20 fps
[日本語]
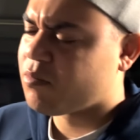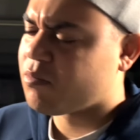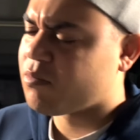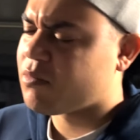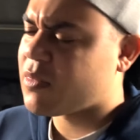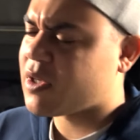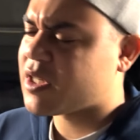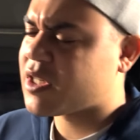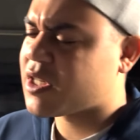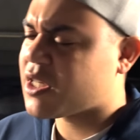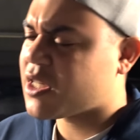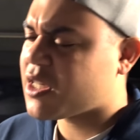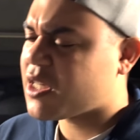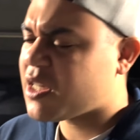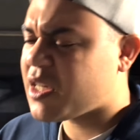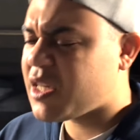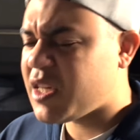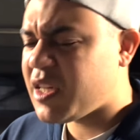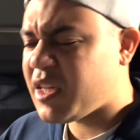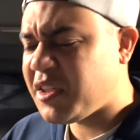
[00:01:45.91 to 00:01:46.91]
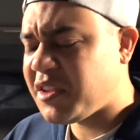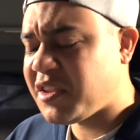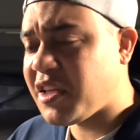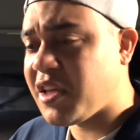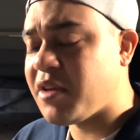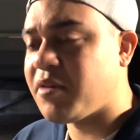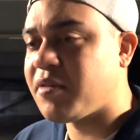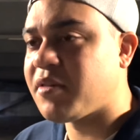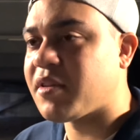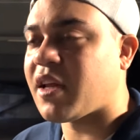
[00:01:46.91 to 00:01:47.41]
まあ、強いて
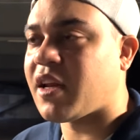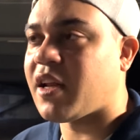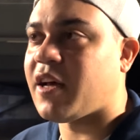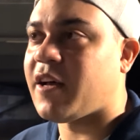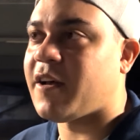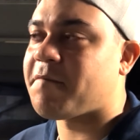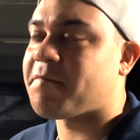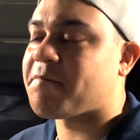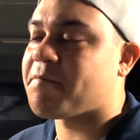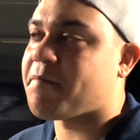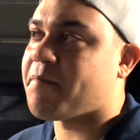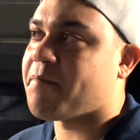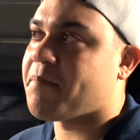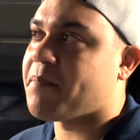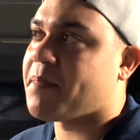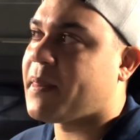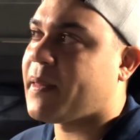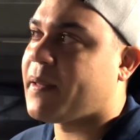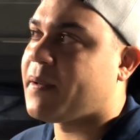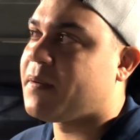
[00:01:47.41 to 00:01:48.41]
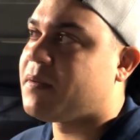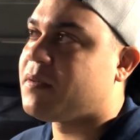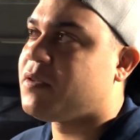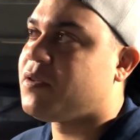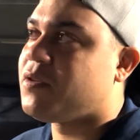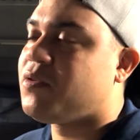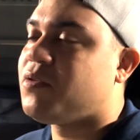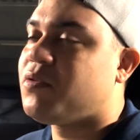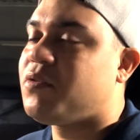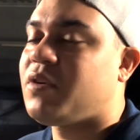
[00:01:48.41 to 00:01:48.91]
言うなら、
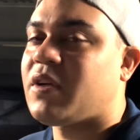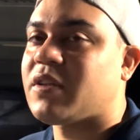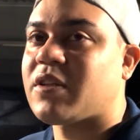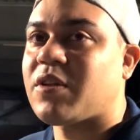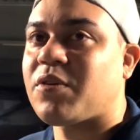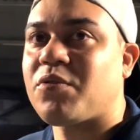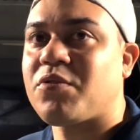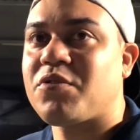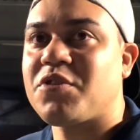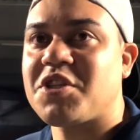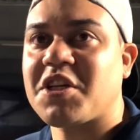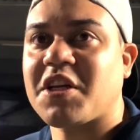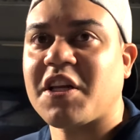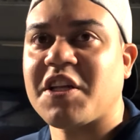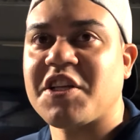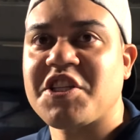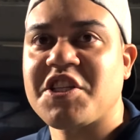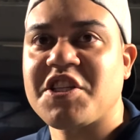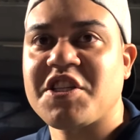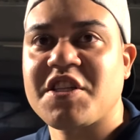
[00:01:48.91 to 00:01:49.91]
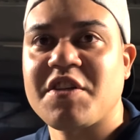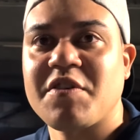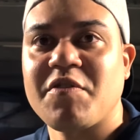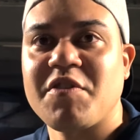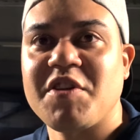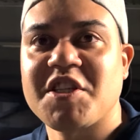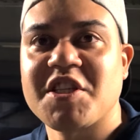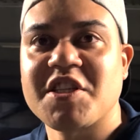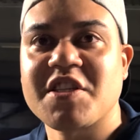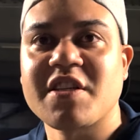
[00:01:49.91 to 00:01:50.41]
夕方6時から7時の1
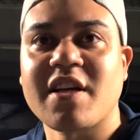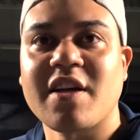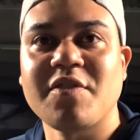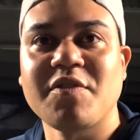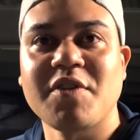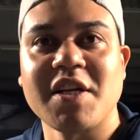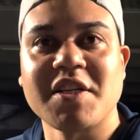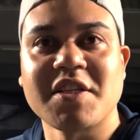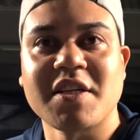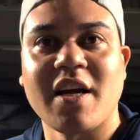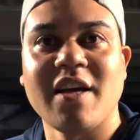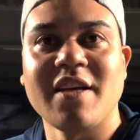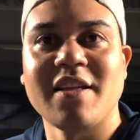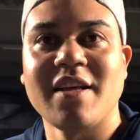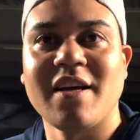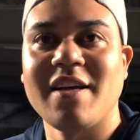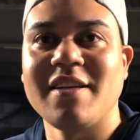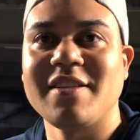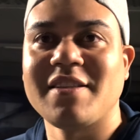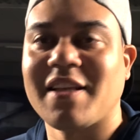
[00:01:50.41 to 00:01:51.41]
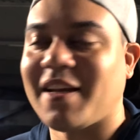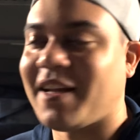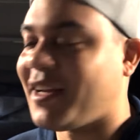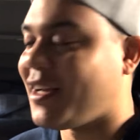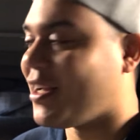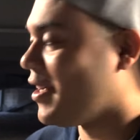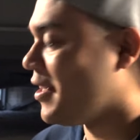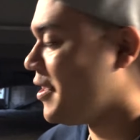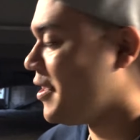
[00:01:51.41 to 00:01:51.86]
時間ぐらいしか会えてないな。